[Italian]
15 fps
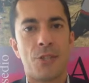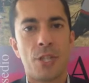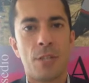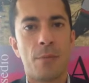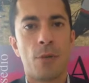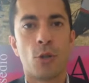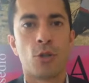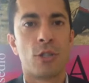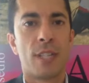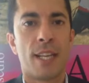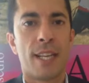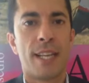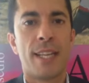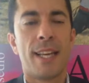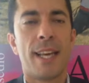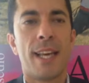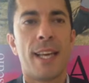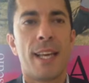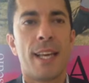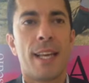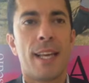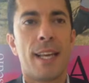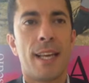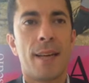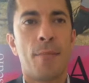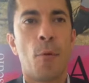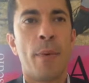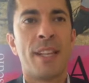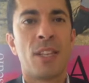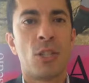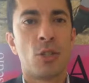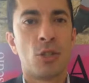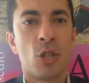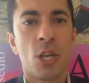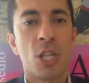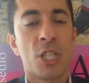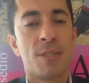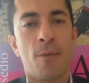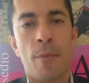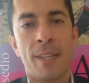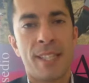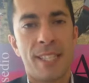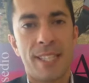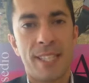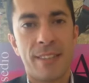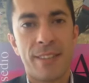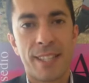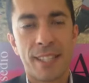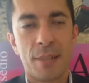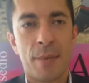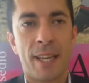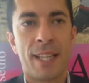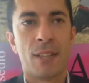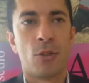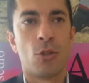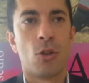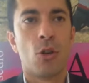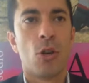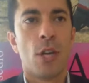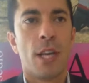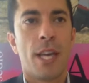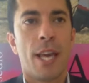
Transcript: cibi, osterie, eh, momenti storici momenti di divertimento.